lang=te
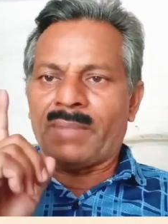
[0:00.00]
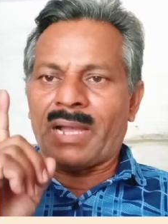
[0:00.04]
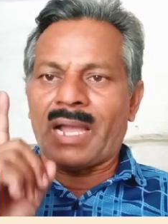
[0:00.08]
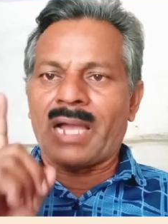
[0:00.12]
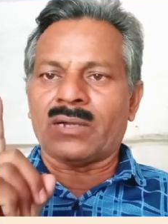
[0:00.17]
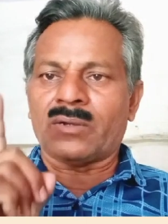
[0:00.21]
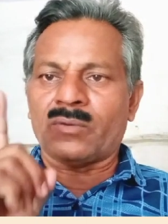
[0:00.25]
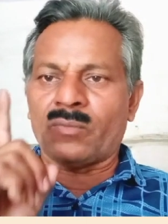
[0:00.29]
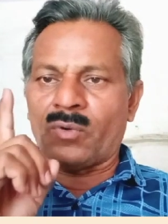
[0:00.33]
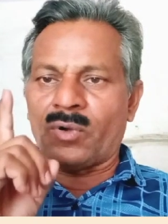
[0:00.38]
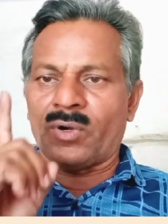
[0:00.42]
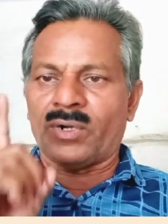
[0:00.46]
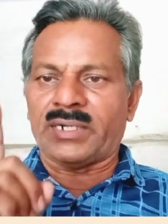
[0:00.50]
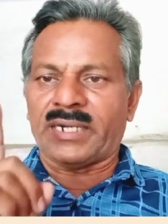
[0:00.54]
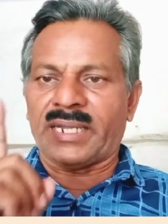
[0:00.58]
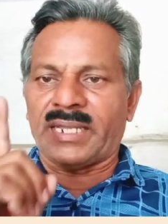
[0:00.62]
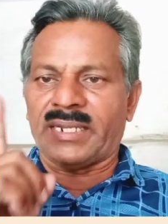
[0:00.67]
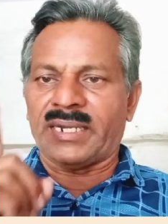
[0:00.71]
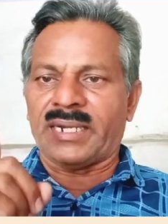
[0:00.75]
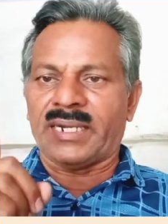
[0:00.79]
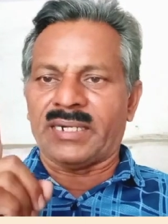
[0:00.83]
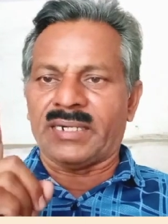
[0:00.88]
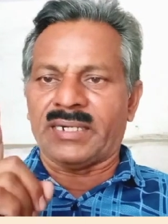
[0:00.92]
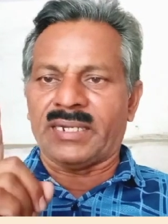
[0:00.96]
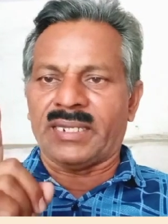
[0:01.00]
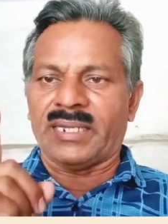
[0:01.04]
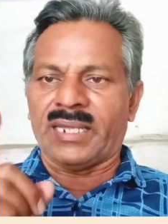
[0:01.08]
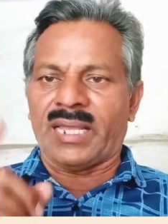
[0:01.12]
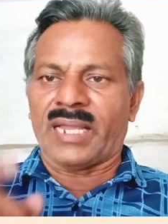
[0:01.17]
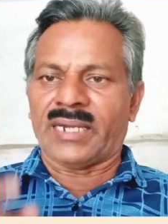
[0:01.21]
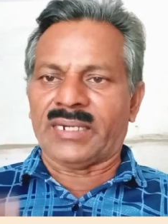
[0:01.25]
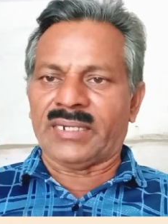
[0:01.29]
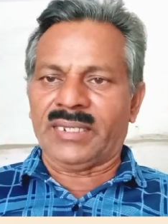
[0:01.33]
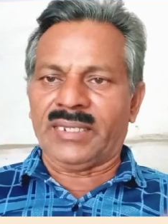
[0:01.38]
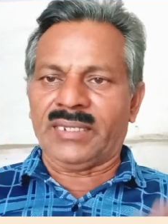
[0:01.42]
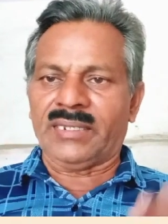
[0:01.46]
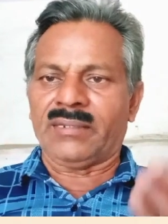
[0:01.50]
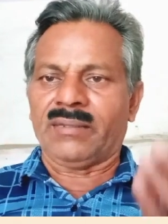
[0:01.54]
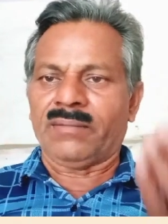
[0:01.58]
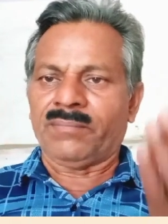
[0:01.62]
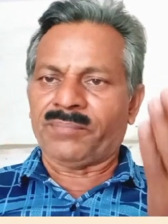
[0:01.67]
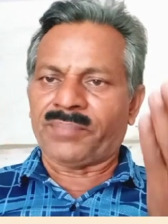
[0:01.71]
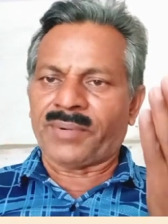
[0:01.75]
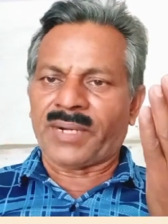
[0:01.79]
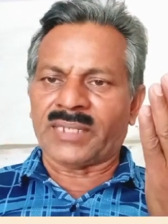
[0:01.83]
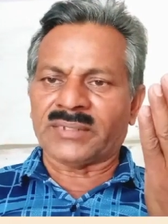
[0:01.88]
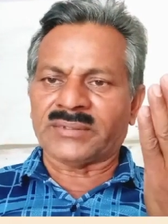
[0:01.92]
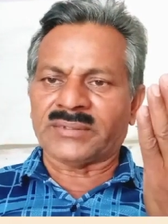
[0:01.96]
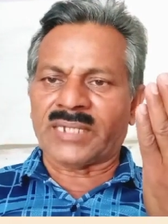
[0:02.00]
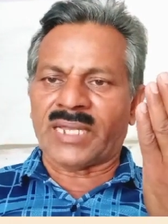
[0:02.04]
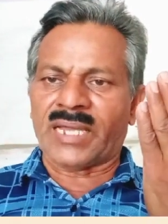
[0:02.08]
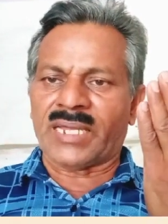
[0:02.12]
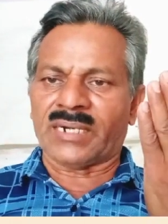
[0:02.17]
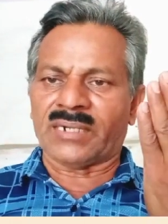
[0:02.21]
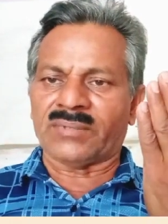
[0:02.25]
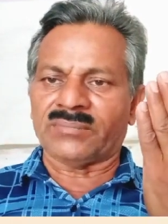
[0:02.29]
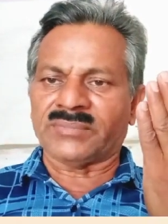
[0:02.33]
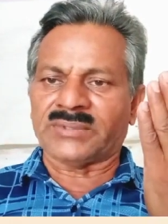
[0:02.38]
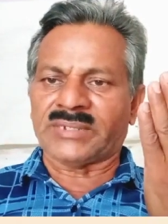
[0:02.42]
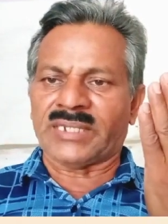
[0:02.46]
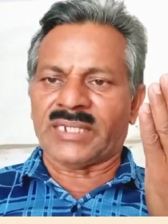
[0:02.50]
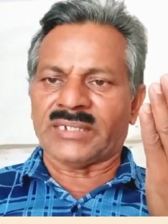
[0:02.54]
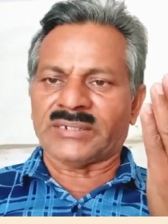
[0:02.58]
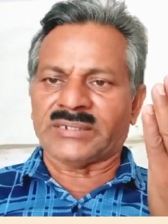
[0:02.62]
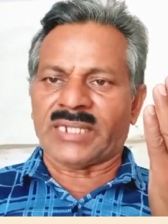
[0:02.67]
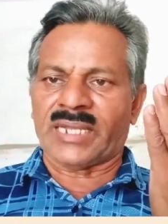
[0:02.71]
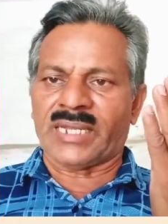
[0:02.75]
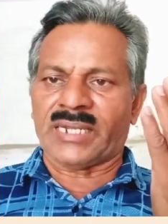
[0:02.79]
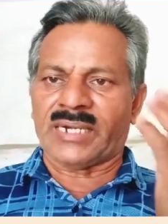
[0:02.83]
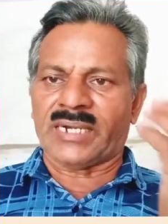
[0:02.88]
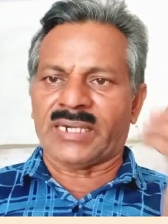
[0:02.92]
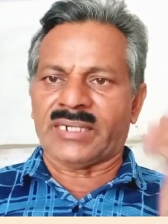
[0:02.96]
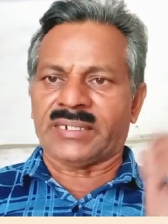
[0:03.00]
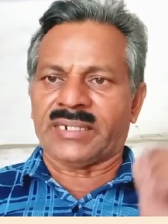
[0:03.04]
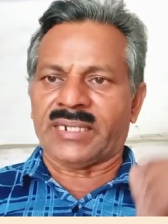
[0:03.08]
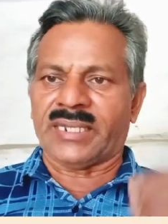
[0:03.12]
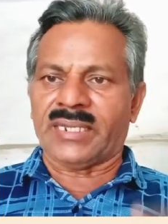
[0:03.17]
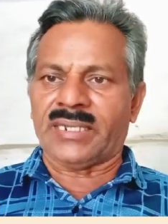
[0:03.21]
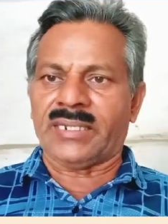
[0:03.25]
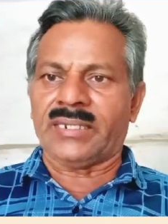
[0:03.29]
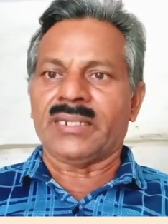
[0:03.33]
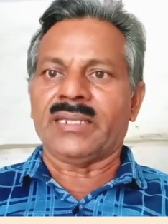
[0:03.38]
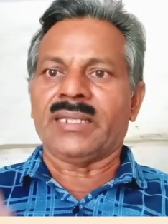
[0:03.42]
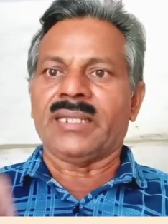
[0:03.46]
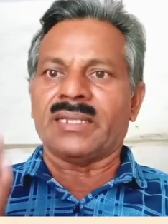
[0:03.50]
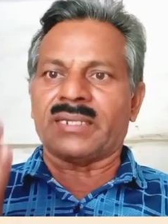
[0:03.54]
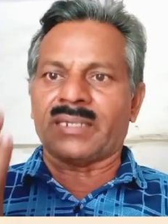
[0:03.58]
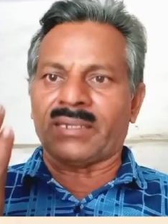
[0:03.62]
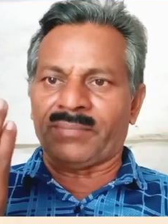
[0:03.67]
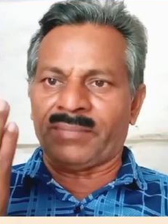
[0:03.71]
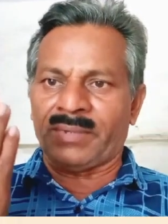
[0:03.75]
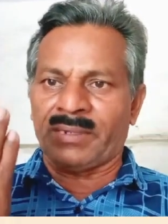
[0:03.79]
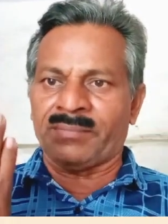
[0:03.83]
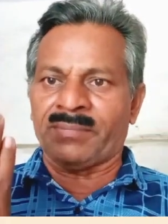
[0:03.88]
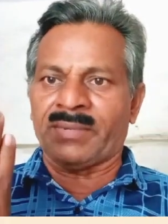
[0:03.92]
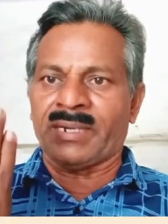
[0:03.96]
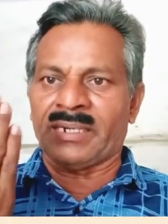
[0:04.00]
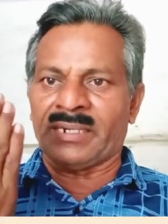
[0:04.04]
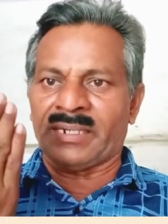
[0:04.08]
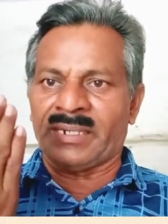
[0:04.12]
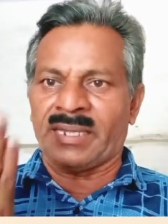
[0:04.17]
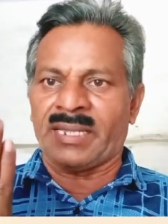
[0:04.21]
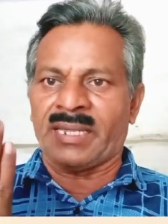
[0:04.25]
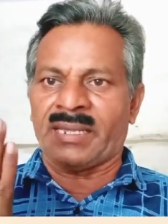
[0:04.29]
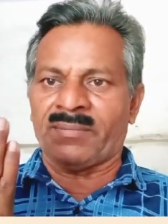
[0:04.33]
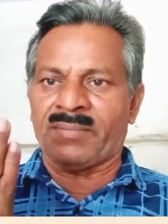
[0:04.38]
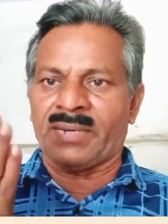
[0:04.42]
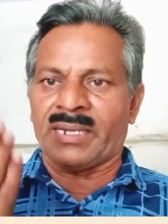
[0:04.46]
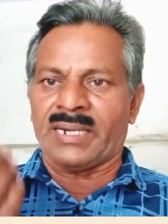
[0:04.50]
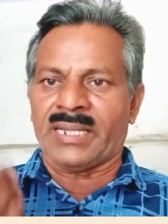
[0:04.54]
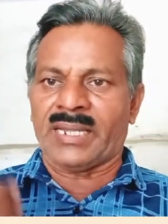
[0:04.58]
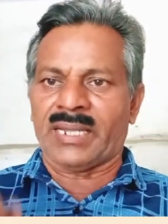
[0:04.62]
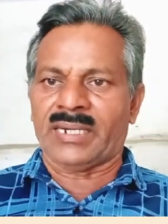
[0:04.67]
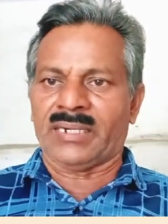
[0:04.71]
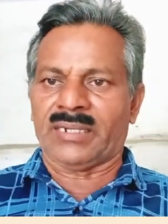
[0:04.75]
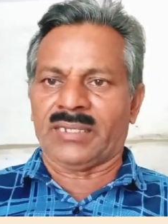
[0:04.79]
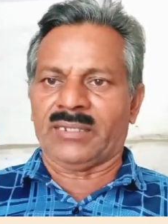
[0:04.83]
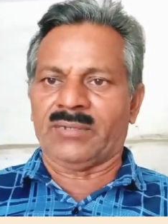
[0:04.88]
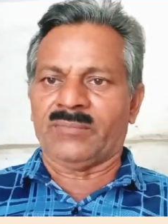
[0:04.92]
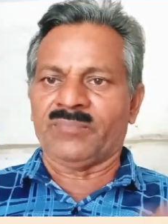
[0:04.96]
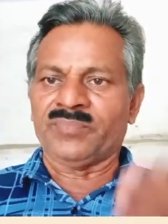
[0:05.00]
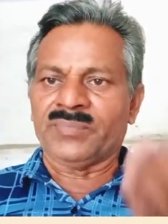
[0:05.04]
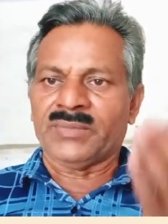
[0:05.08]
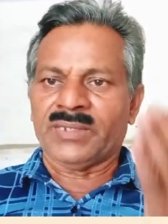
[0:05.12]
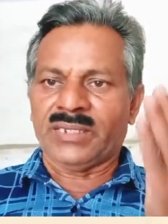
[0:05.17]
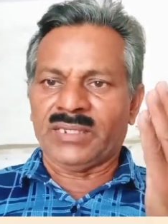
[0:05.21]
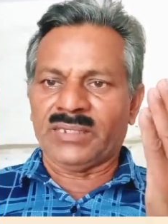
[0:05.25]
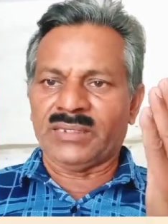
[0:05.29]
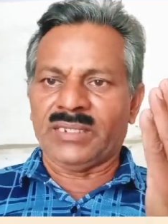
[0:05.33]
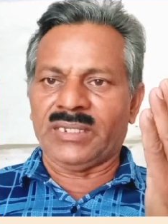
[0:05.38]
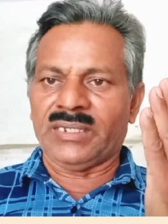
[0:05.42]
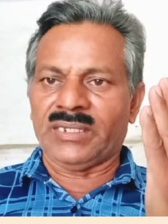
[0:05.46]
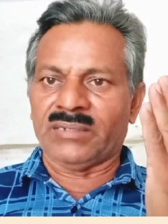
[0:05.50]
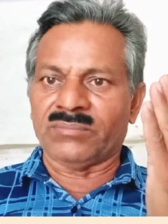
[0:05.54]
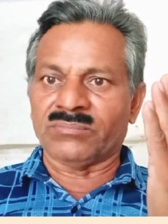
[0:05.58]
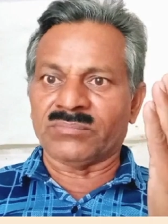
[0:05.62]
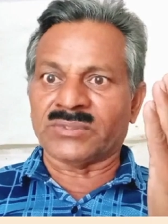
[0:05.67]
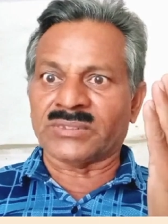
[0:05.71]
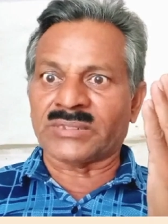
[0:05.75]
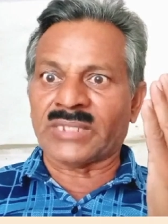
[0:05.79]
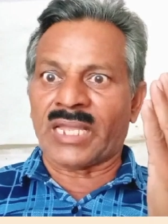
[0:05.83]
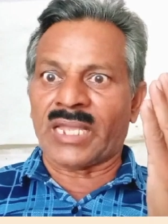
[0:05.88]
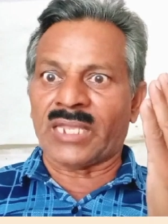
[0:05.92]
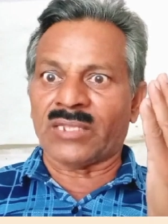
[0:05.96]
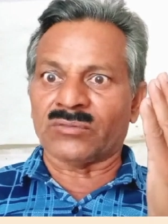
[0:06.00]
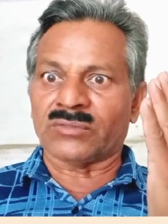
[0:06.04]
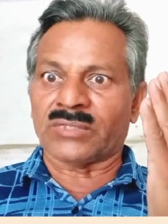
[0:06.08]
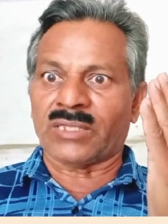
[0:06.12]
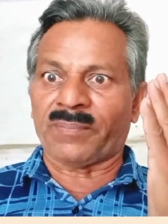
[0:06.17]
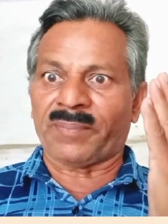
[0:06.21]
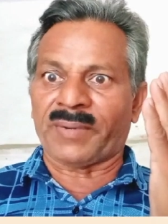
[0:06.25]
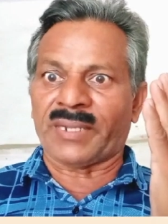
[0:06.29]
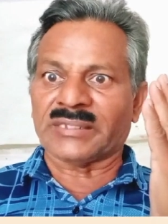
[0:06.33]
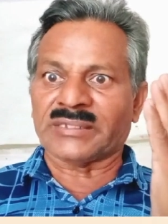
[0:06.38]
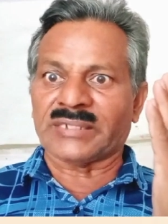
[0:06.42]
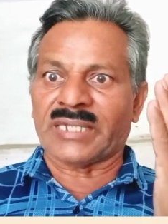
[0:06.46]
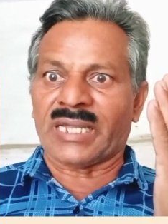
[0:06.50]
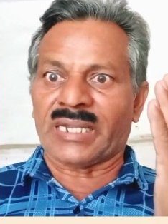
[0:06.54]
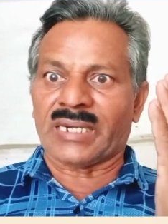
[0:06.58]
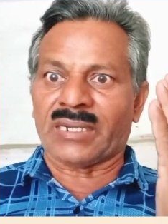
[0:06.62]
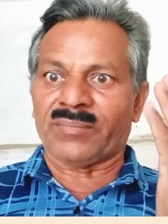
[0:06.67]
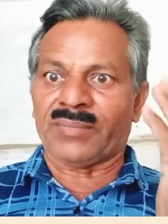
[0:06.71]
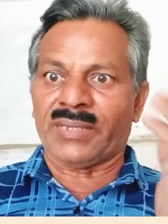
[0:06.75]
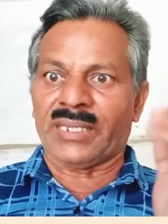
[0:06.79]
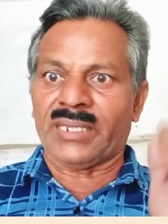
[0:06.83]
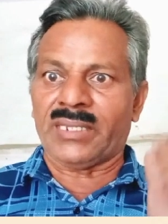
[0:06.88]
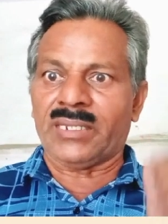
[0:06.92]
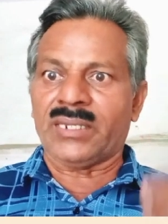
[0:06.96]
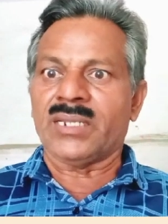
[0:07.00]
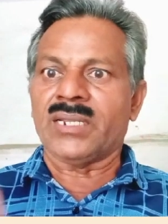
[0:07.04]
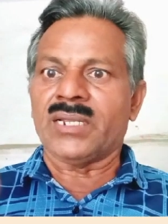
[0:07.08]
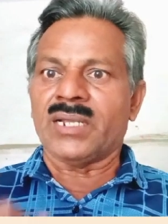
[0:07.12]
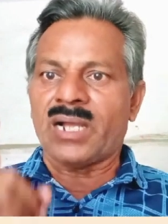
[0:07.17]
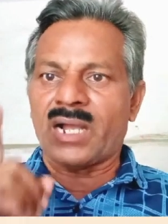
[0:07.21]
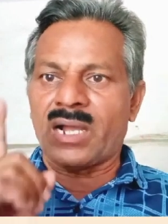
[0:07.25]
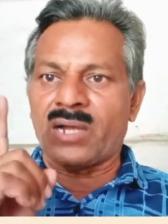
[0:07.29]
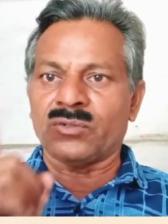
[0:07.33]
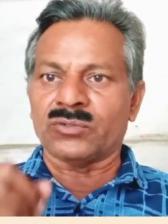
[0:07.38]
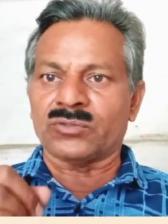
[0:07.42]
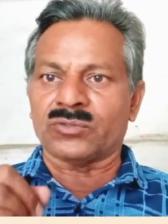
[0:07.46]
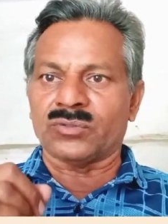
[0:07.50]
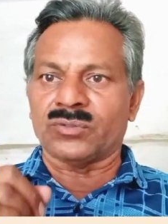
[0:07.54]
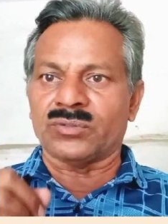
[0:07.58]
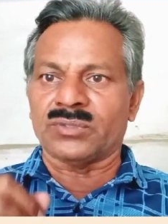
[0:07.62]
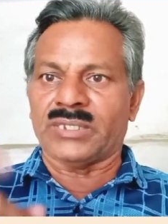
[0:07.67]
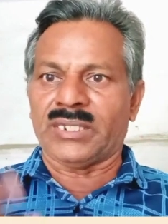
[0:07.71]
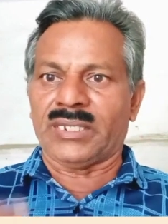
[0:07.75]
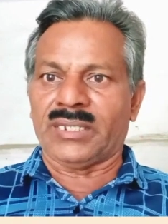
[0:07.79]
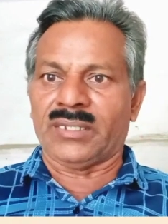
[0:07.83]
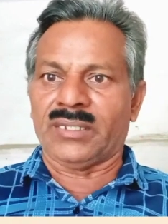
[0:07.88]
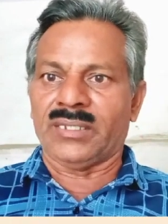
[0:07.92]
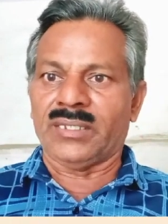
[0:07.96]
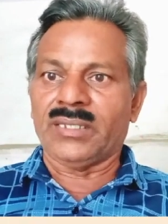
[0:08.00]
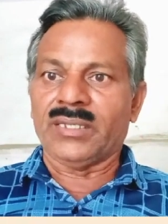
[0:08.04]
మాకు ఓటేయండి అని ప్రచారం చేశారంటే ఇక మిమ్మల్ని ఏమనాలి ఇది హింసాయుత ప్రచారమే అవుతుంది